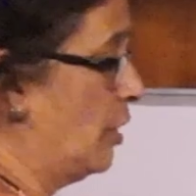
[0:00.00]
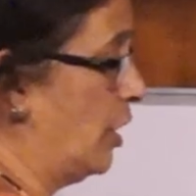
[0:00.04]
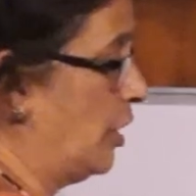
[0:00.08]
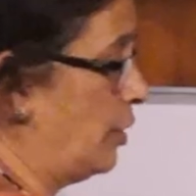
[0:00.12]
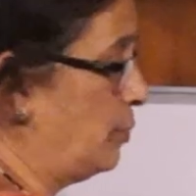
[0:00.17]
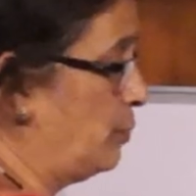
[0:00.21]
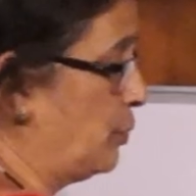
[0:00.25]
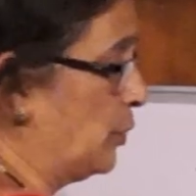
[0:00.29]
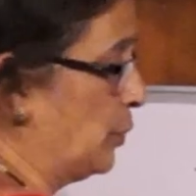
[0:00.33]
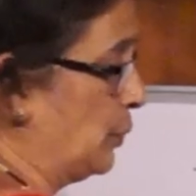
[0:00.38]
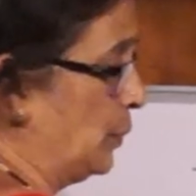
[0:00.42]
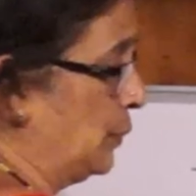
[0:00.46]

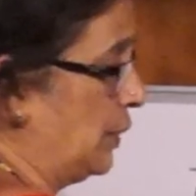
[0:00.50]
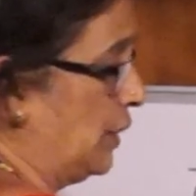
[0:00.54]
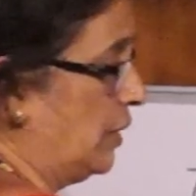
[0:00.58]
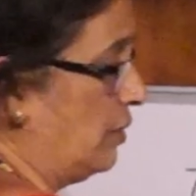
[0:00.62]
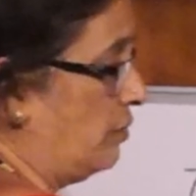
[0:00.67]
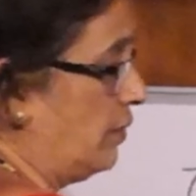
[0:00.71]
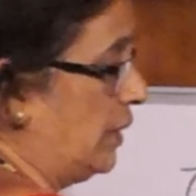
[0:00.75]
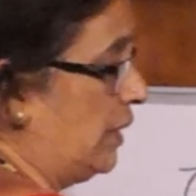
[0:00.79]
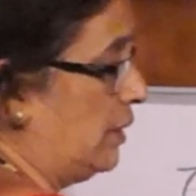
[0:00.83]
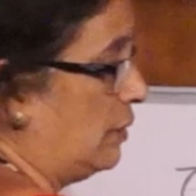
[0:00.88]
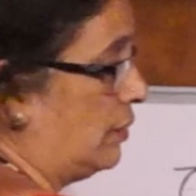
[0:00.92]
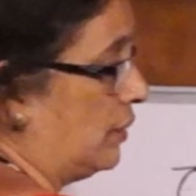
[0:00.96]
మార్పు
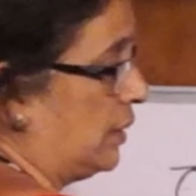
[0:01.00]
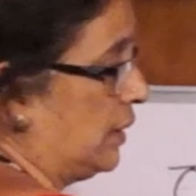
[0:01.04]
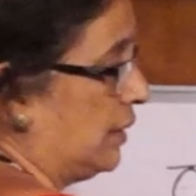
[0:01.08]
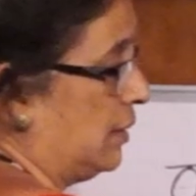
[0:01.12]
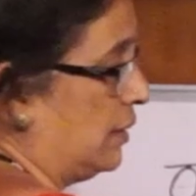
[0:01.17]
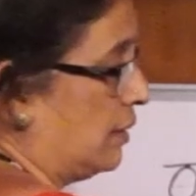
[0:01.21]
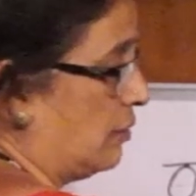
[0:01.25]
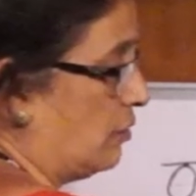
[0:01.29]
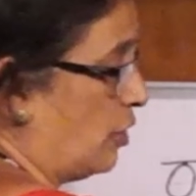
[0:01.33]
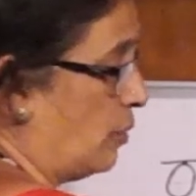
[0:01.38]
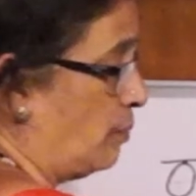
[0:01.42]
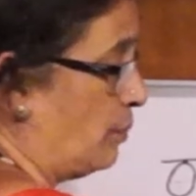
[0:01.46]
ఇరవై ఒకటి
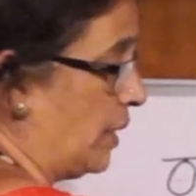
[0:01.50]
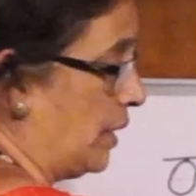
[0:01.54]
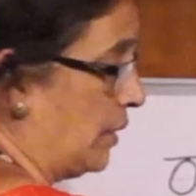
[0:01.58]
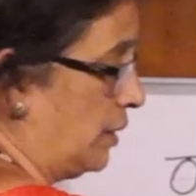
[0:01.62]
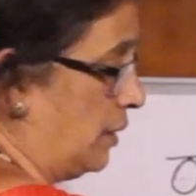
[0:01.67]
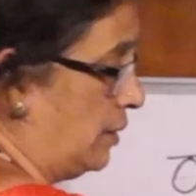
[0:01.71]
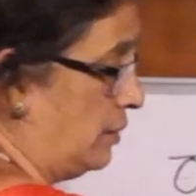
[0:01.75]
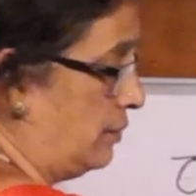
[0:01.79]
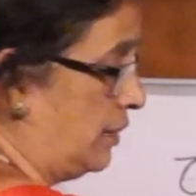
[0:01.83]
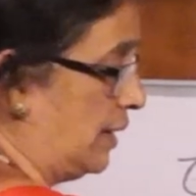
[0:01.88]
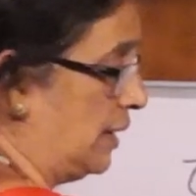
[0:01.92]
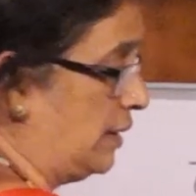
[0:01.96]
నవంబర్
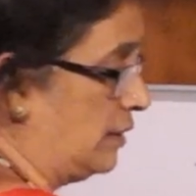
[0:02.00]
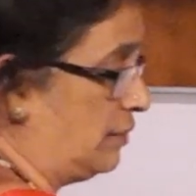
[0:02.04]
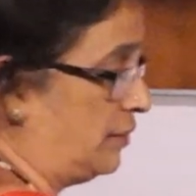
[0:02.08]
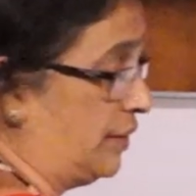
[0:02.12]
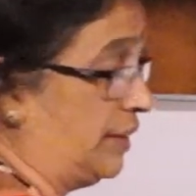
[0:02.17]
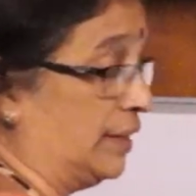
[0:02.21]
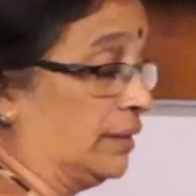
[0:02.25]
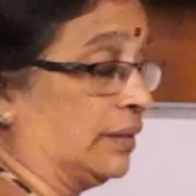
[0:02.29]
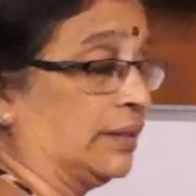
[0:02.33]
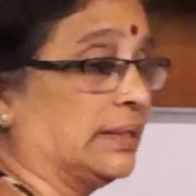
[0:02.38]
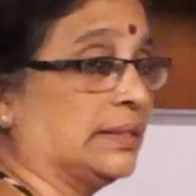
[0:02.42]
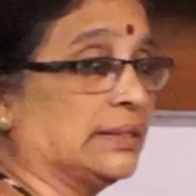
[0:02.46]
రెండు వేల ఇరవై
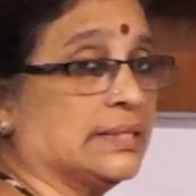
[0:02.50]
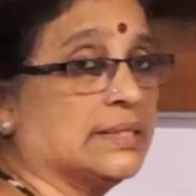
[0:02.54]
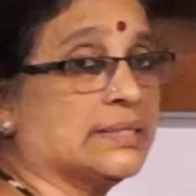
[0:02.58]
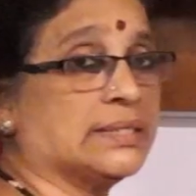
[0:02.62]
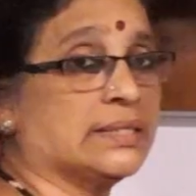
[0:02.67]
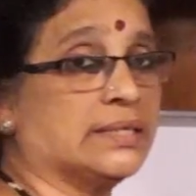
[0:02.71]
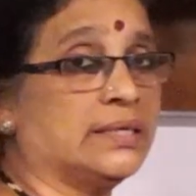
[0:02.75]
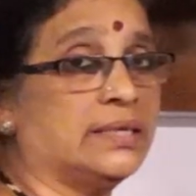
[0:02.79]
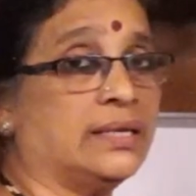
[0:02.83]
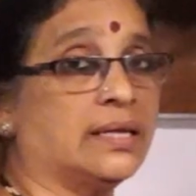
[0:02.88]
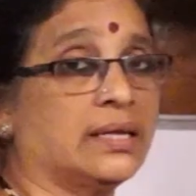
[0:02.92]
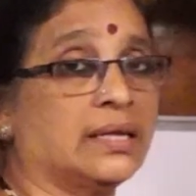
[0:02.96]
ఒకటి
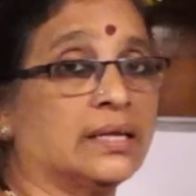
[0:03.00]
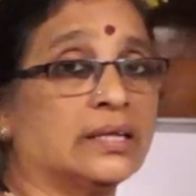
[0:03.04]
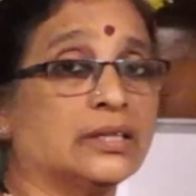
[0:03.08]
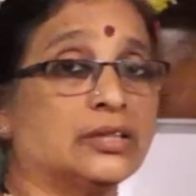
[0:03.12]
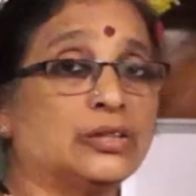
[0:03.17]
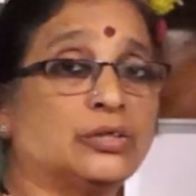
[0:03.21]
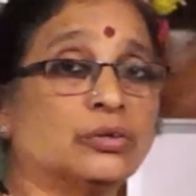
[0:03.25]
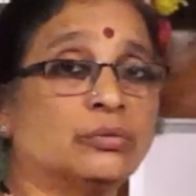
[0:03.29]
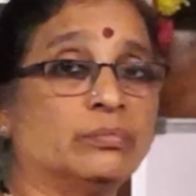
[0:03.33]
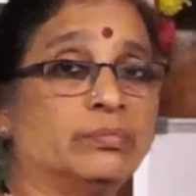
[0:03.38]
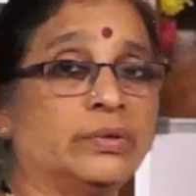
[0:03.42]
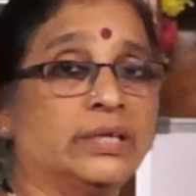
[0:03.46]
నుంచి
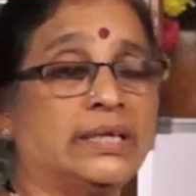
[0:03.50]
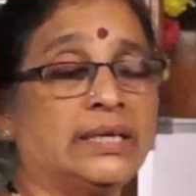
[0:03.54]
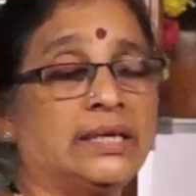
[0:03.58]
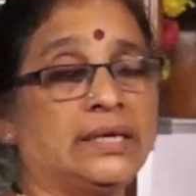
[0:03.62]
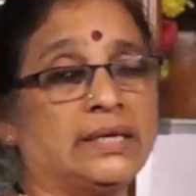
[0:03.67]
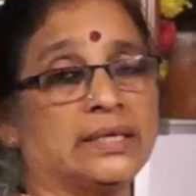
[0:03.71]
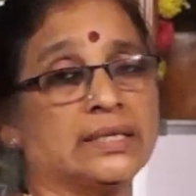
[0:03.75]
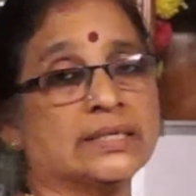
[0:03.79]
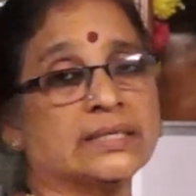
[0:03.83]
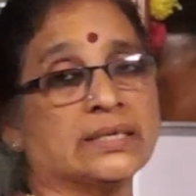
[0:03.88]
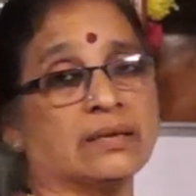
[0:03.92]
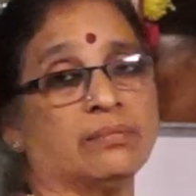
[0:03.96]
తొమ్మిది
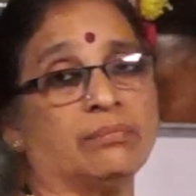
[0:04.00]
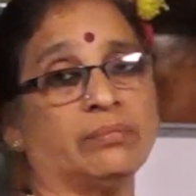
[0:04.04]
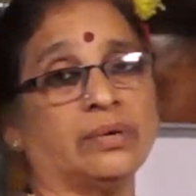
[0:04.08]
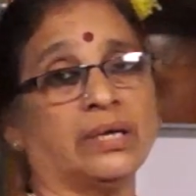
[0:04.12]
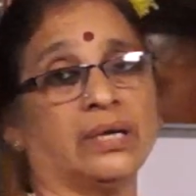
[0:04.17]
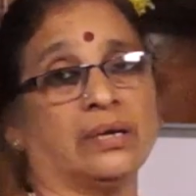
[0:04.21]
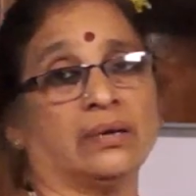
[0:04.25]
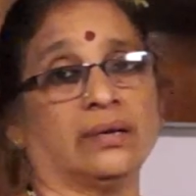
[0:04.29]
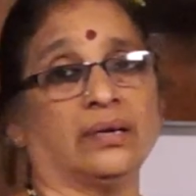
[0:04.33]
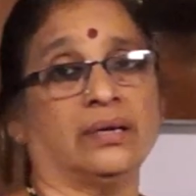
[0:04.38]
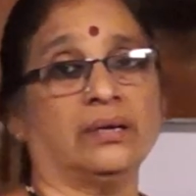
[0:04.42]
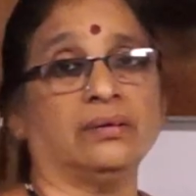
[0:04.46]

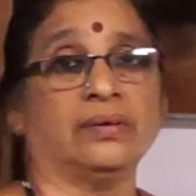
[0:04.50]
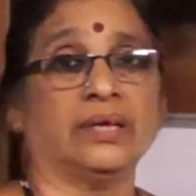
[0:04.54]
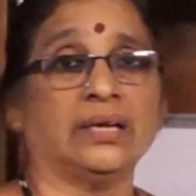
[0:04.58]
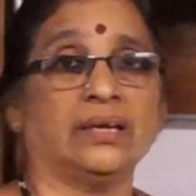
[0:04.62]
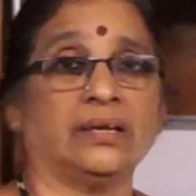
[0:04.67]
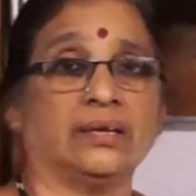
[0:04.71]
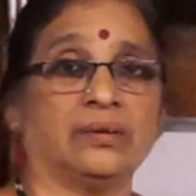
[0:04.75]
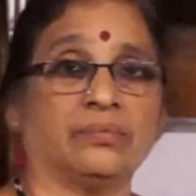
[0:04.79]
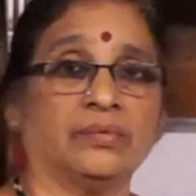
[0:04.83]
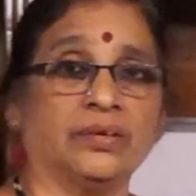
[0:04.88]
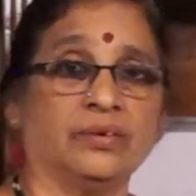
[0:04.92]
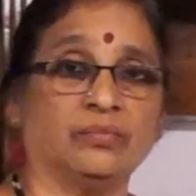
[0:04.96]
డిసెంబర్ రెండు వేల
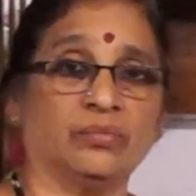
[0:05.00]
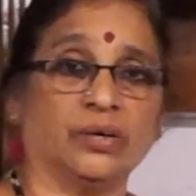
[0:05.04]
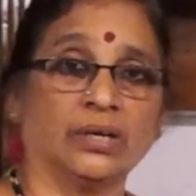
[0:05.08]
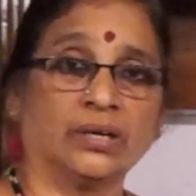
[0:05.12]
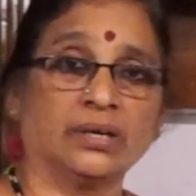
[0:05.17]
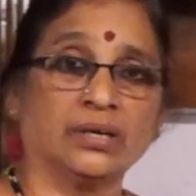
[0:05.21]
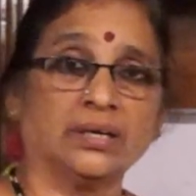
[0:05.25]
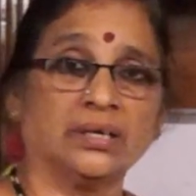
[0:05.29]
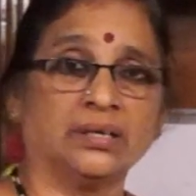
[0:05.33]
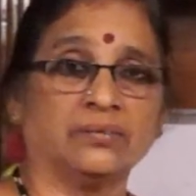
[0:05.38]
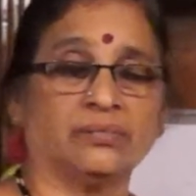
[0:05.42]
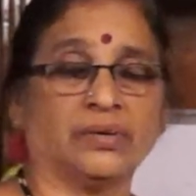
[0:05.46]
ఇరవై
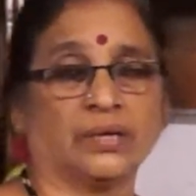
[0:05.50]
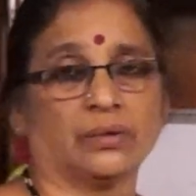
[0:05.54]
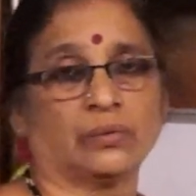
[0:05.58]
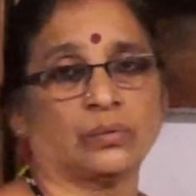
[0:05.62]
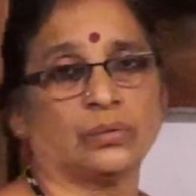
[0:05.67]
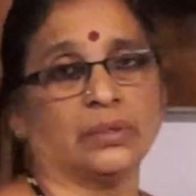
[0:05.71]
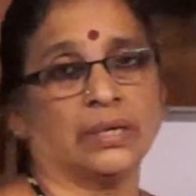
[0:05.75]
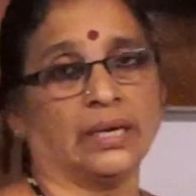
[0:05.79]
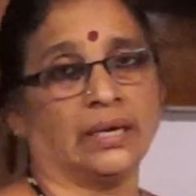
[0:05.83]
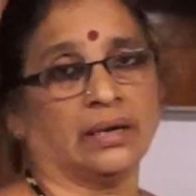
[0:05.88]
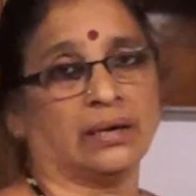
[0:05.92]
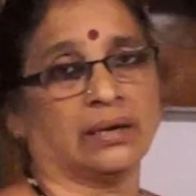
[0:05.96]
ఒకటి వరకు
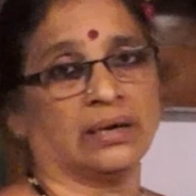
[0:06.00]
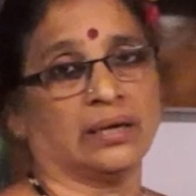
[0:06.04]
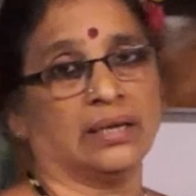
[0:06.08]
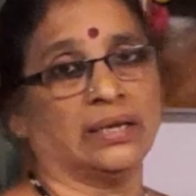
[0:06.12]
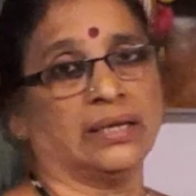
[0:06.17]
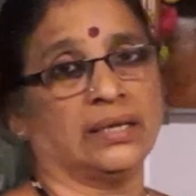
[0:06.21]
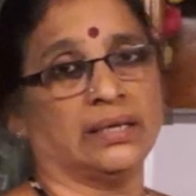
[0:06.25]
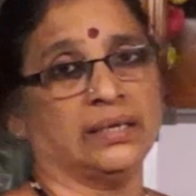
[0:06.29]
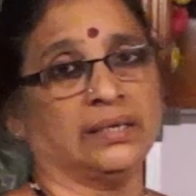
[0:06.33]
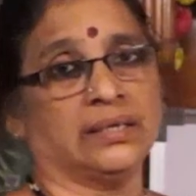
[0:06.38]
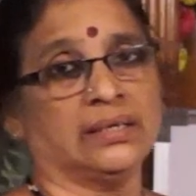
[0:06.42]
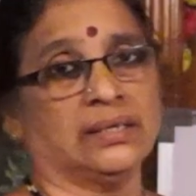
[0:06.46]
గల
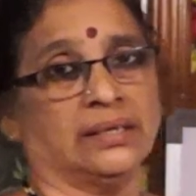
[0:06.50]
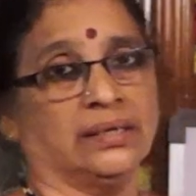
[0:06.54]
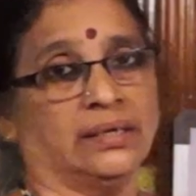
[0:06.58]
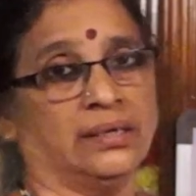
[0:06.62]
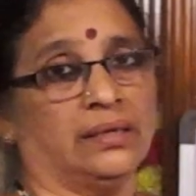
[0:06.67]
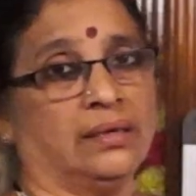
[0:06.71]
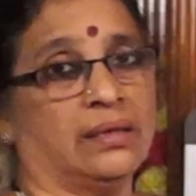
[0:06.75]
కాలానికి